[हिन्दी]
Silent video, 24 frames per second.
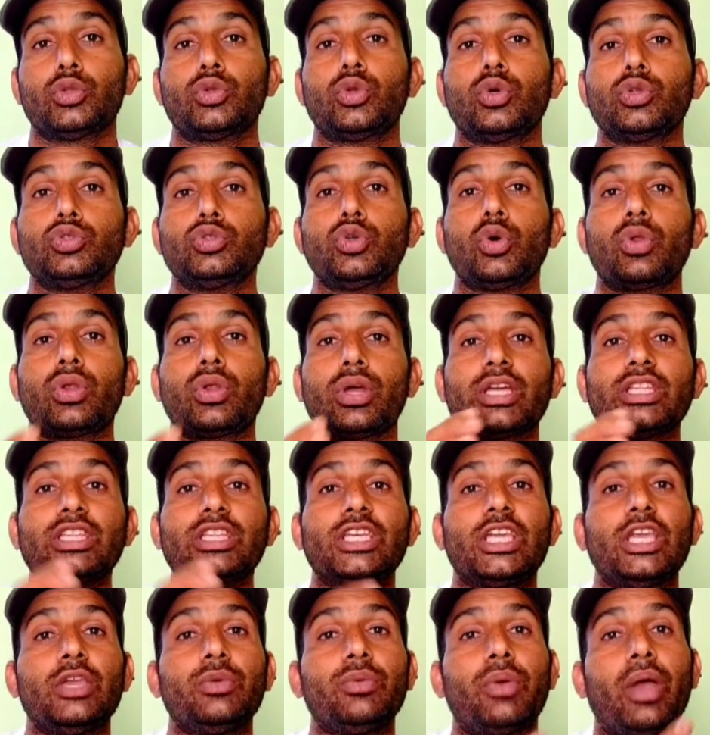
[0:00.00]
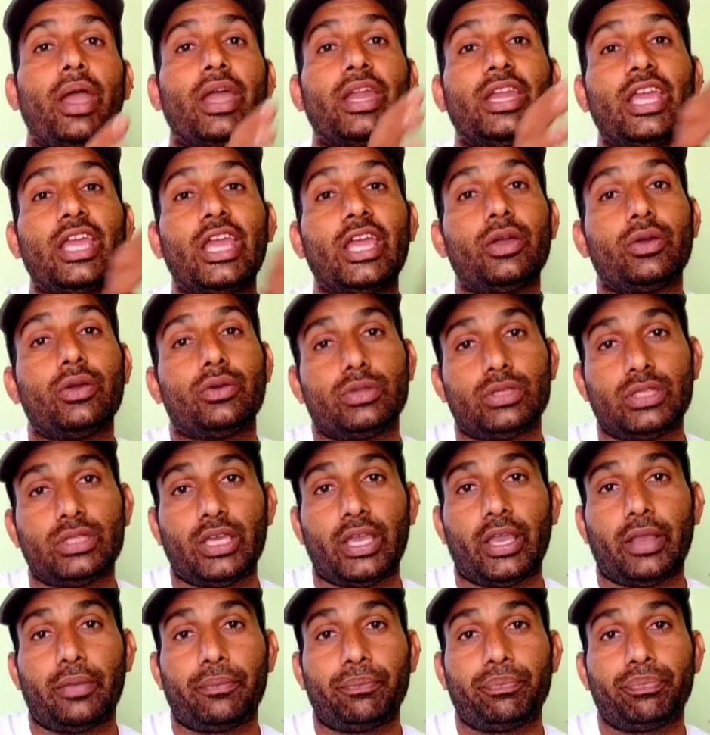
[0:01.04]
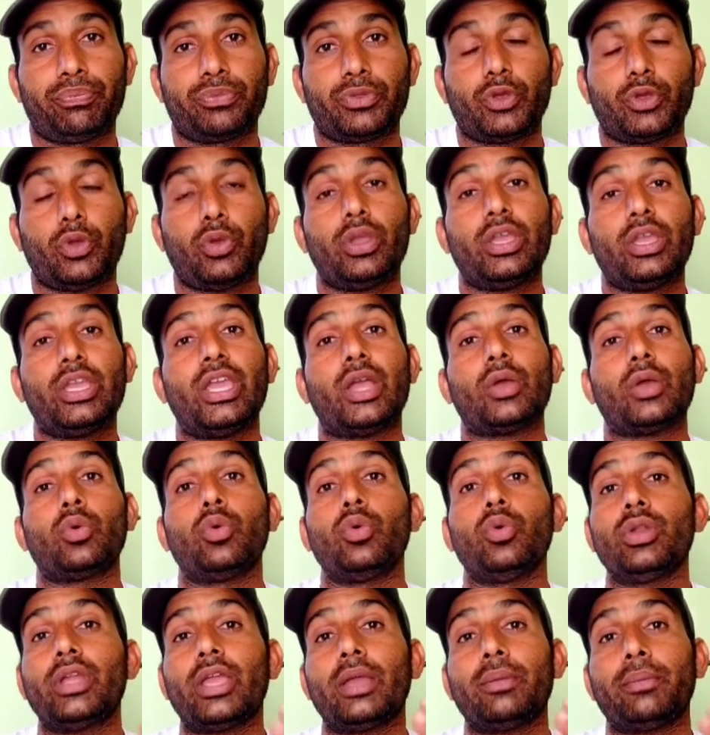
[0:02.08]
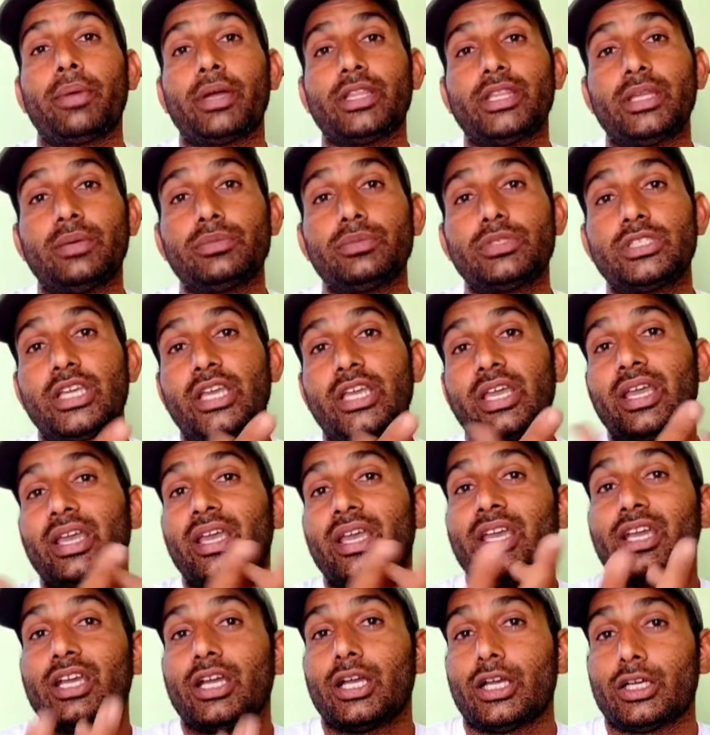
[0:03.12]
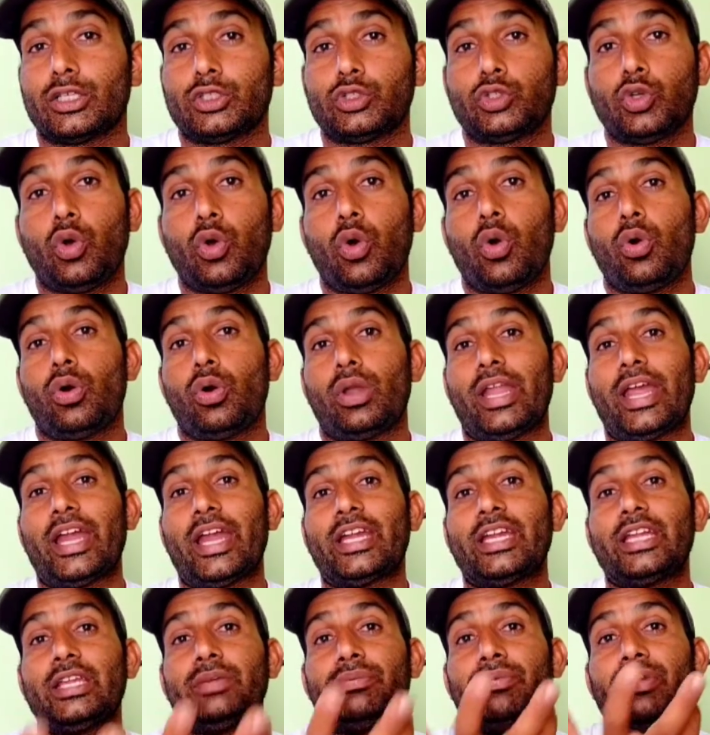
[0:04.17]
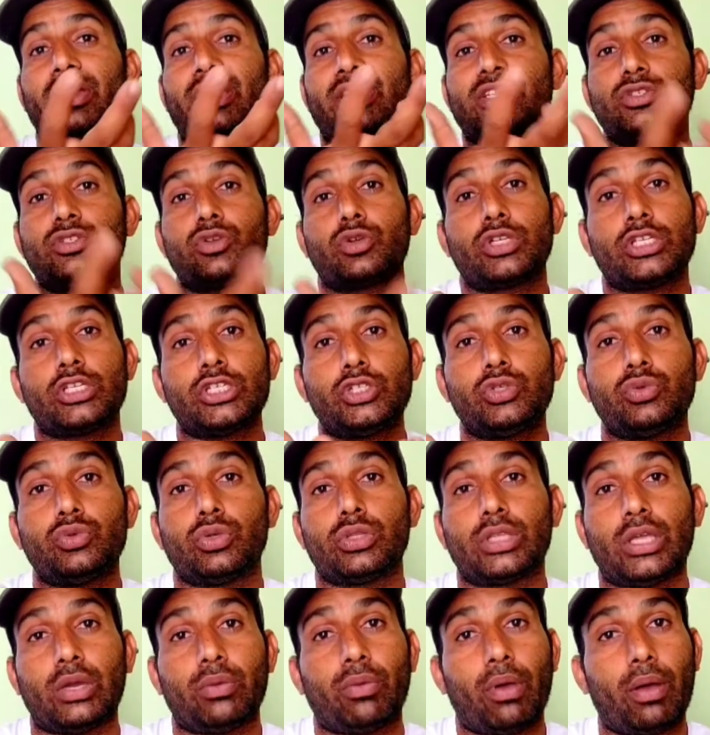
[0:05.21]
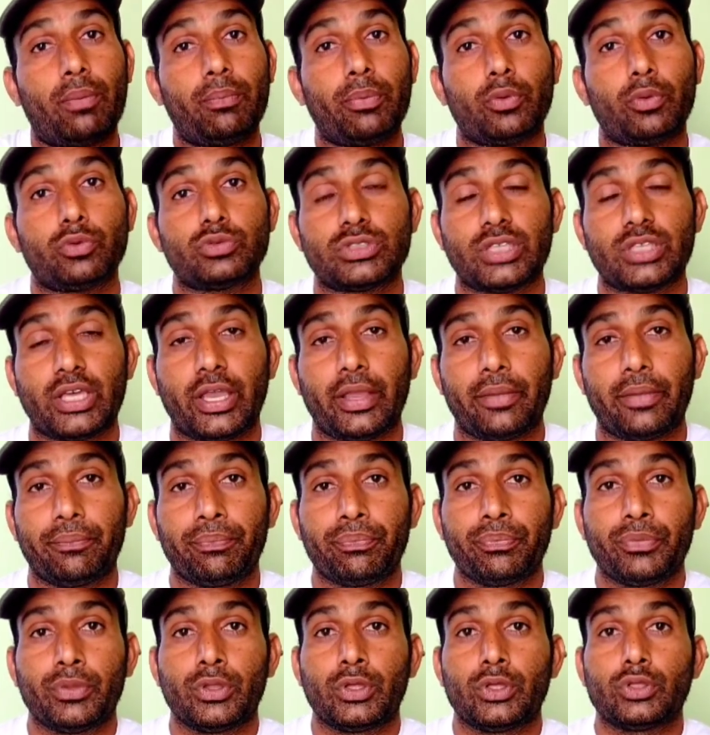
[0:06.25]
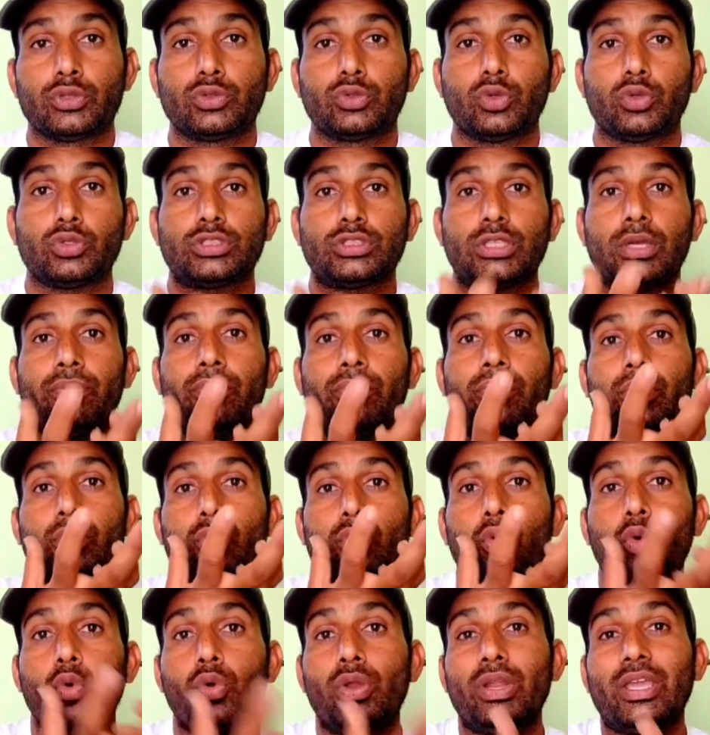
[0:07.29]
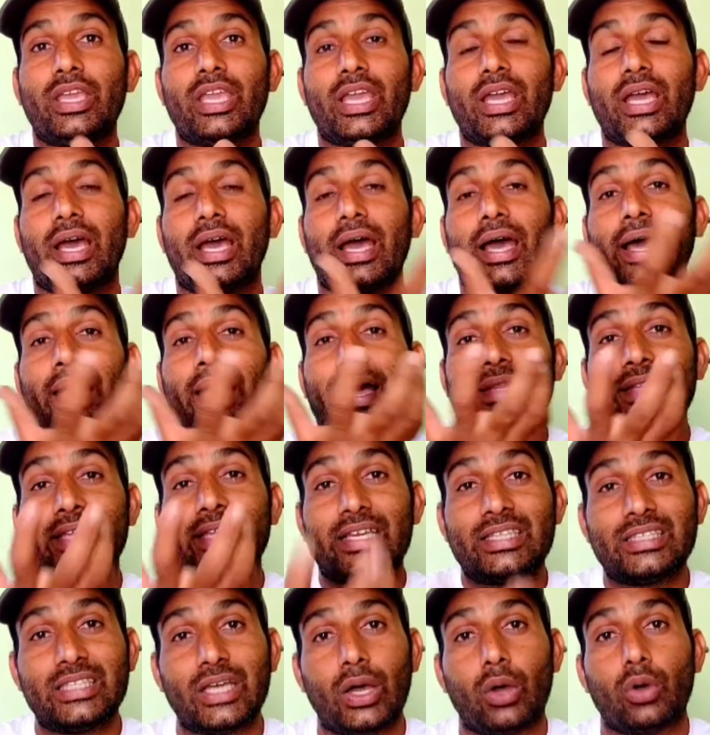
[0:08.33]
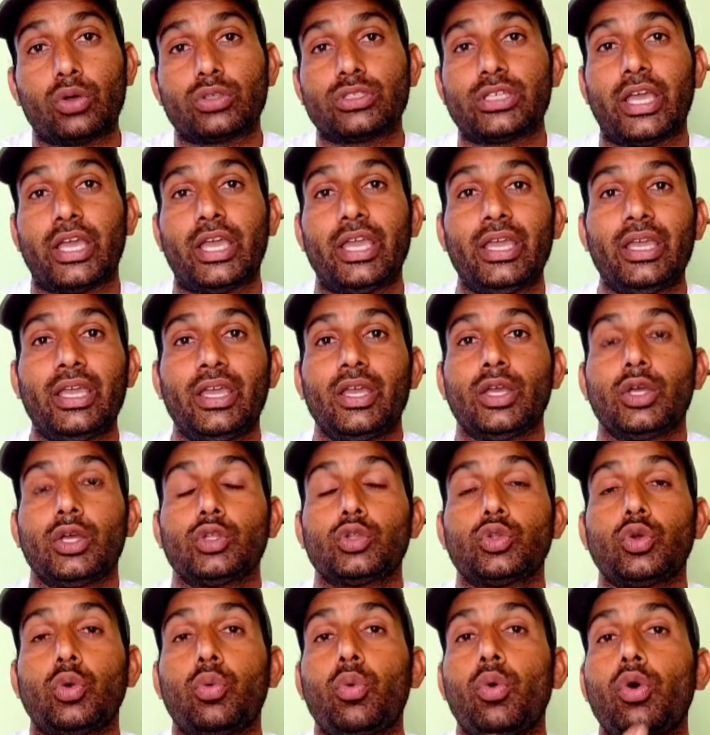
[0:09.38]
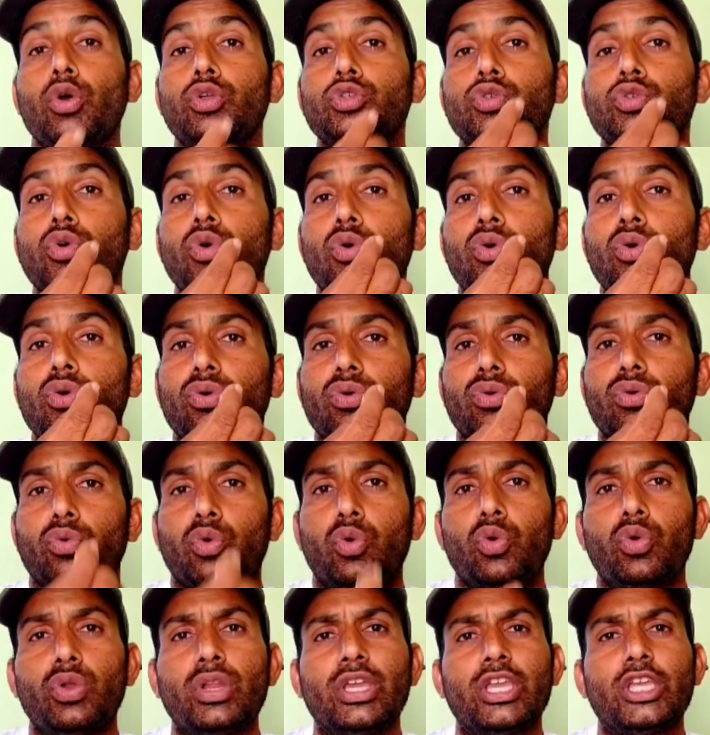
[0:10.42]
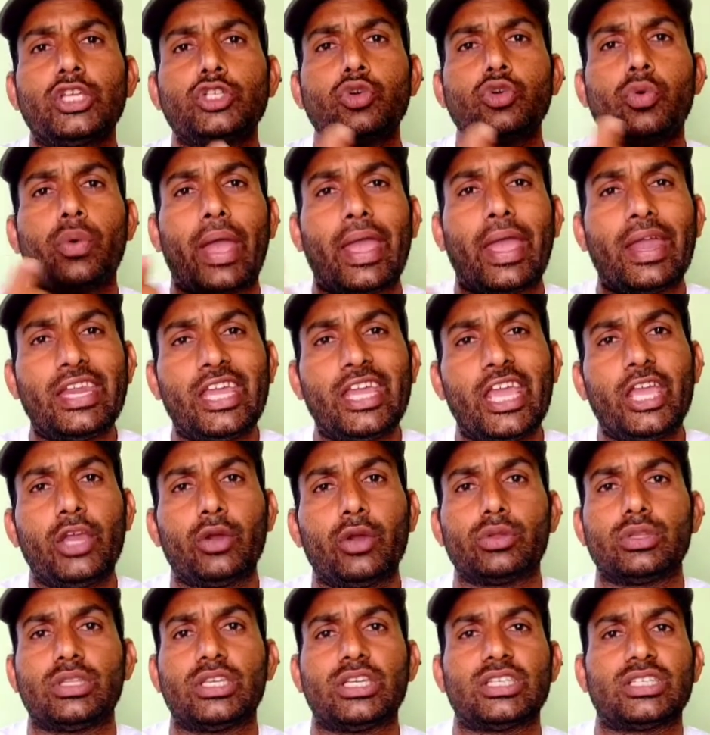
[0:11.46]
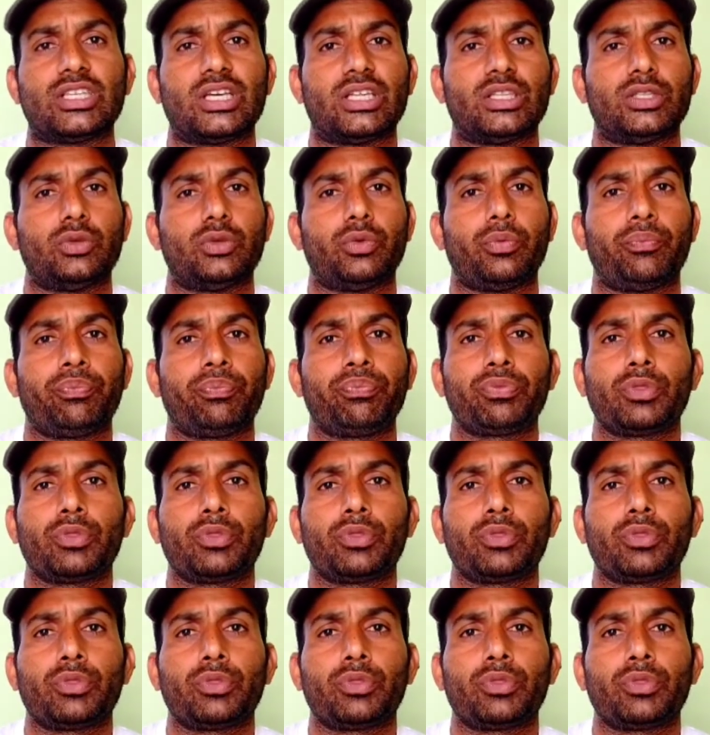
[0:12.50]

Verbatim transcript: तो जो रक्त की वाहनियाँ होती है क्योंकि यह खून के माध्यम से जो लेक्टिफेस जो टिश्यू होता है वहाँ पहुँचता है तो जब खून की अधिकता हो जाए तो वो जो खून की जो वाहिनियाँ होती है साथियों